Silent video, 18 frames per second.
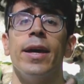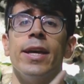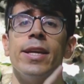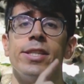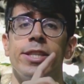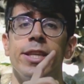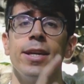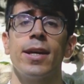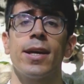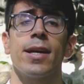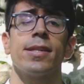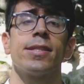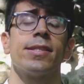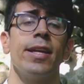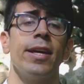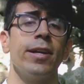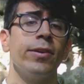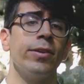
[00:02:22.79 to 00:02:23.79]
え進化
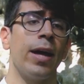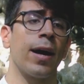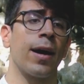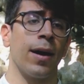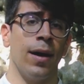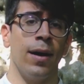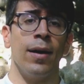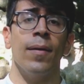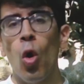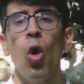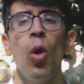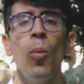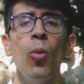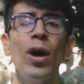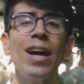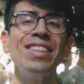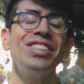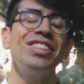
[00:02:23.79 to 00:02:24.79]
している中大
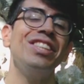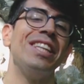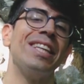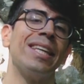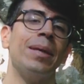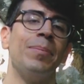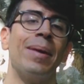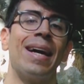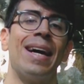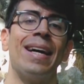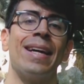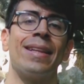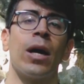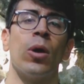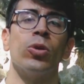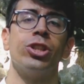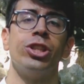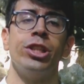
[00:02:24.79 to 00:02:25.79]
昔に決められ
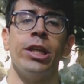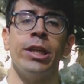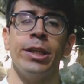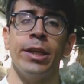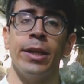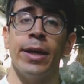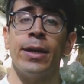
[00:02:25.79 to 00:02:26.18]
た教えに